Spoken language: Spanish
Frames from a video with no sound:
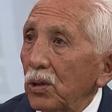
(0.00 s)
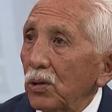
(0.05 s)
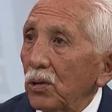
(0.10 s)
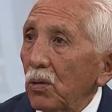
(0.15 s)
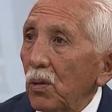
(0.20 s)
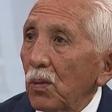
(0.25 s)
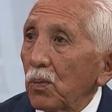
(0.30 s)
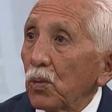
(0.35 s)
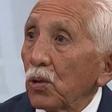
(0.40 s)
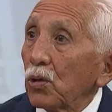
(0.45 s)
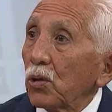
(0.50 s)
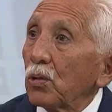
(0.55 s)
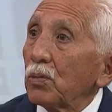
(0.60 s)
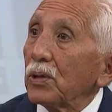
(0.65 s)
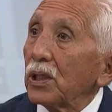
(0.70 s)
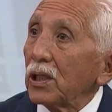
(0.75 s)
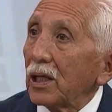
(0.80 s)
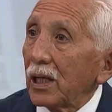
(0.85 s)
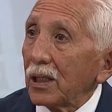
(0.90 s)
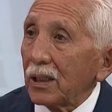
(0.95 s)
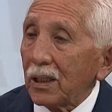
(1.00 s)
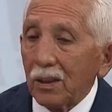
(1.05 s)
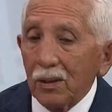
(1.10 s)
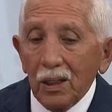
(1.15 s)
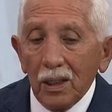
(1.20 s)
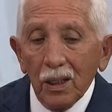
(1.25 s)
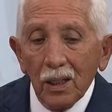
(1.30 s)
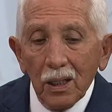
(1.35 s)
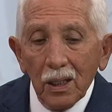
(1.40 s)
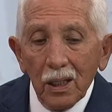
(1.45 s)
No me puedo olvidar
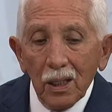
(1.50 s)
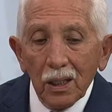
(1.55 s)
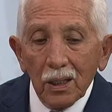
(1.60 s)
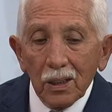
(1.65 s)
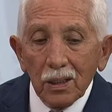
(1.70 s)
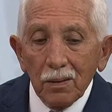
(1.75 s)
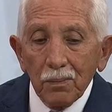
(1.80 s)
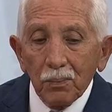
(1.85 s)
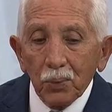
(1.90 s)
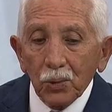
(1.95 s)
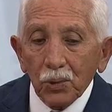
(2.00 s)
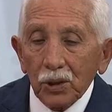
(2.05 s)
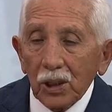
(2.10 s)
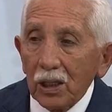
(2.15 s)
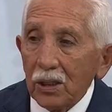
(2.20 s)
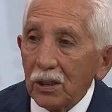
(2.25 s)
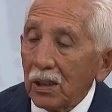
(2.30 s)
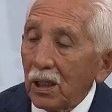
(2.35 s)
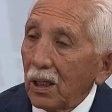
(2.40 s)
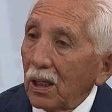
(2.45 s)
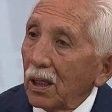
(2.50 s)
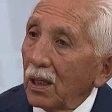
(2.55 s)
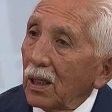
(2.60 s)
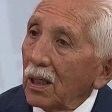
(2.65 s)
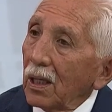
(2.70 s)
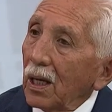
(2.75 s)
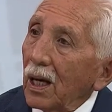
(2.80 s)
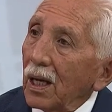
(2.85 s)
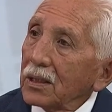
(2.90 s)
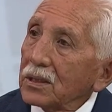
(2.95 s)
que importante
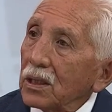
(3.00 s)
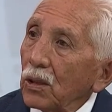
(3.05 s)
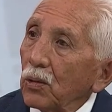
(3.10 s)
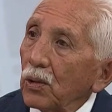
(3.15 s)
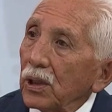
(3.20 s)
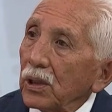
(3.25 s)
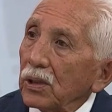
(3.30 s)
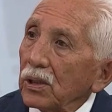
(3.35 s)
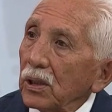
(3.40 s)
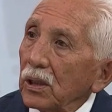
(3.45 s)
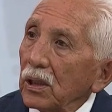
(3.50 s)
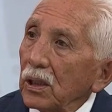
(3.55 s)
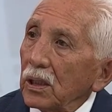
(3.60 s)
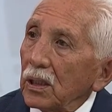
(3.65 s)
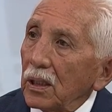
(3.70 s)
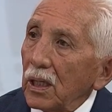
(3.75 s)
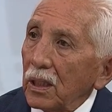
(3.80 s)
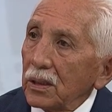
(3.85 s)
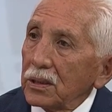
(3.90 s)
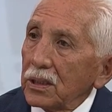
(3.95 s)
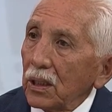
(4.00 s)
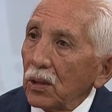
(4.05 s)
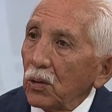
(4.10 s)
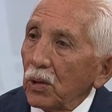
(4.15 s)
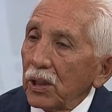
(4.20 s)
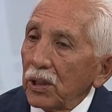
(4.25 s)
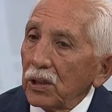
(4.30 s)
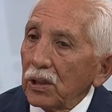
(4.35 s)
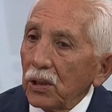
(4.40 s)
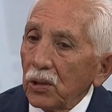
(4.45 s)
hace, eh, hace
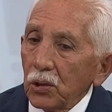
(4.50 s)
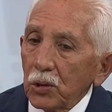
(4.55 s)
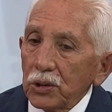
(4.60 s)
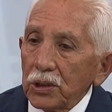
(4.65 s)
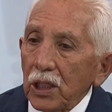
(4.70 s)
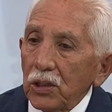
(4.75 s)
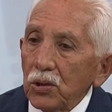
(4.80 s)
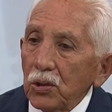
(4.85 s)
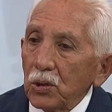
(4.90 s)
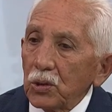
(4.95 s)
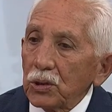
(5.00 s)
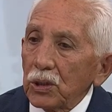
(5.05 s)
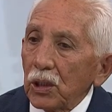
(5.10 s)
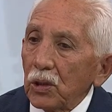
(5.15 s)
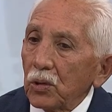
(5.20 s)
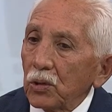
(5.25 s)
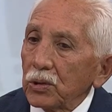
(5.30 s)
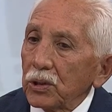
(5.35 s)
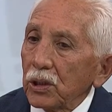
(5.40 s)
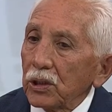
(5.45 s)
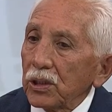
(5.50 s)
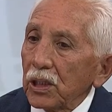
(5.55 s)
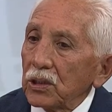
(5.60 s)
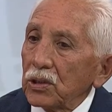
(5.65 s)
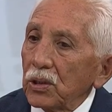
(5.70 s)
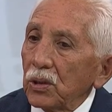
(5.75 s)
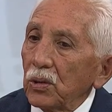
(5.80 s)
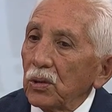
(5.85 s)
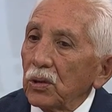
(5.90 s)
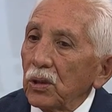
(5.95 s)
42 años en
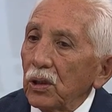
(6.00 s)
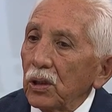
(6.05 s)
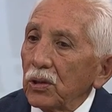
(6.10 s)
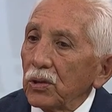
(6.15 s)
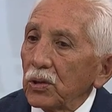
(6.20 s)
concentración.